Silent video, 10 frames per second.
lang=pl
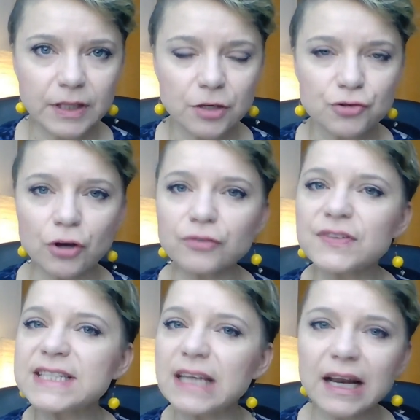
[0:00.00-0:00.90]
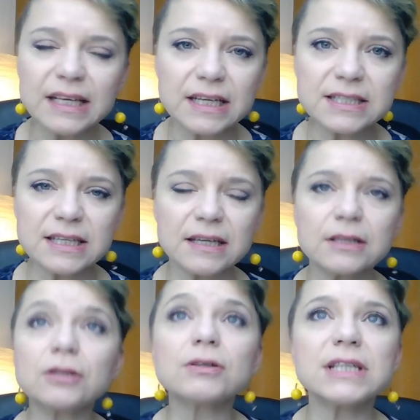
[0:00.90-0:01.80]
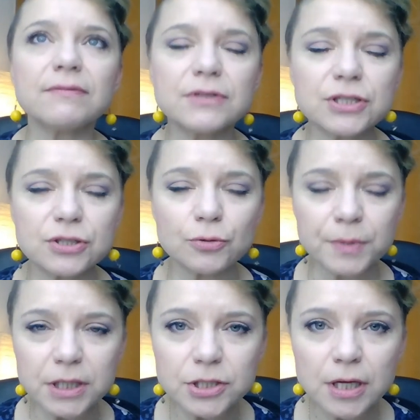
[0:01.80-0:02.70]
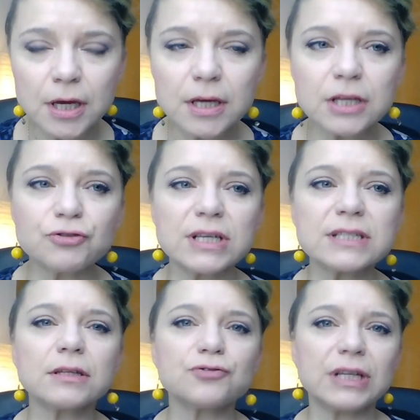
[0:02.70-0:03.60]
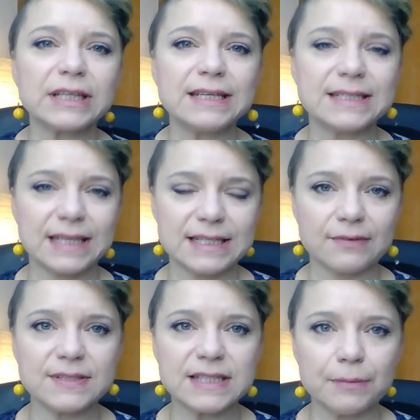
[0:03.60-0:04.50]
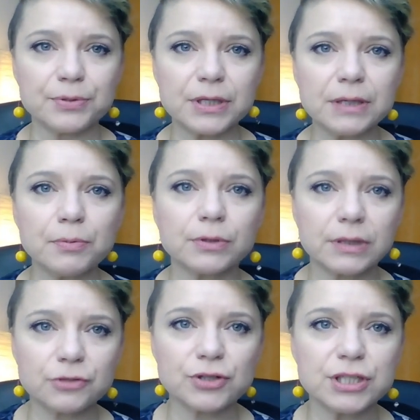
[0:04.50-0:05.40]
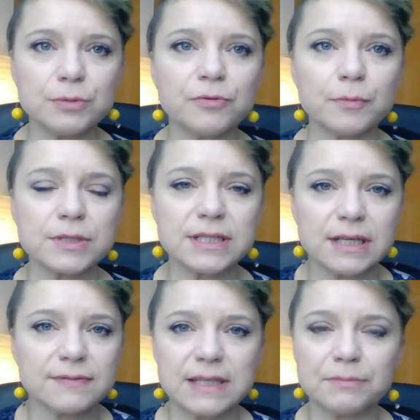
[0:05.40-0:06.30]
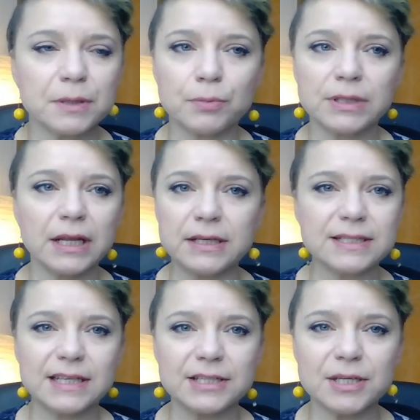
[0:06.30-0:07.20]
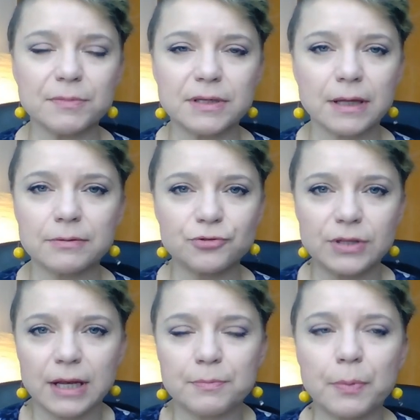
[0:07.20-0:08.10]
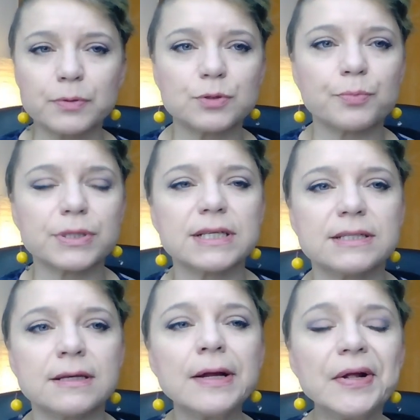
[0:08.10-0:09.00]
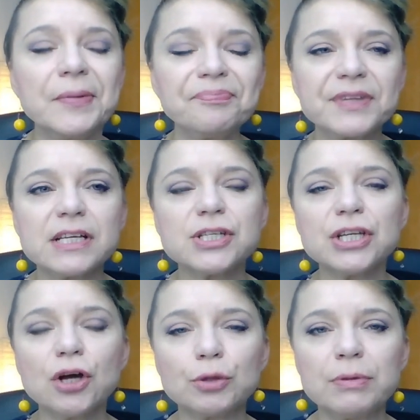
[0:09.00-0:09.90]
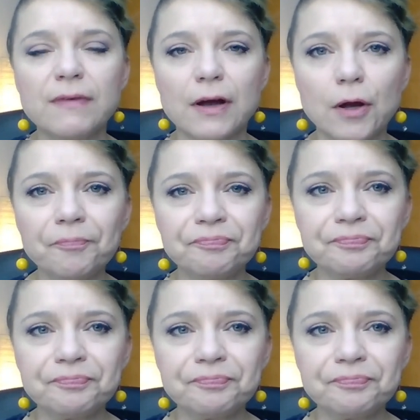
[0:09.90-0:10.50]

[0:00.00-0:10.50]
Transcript: że on wcale nie chce nosa wyściubić i często też na takich sesjach wstępnych, bo to najczęściej mówimy o sesjach wstępnych, bo dalej nie zajdziemy, czy dalej po prostu procesy się nie odbywają,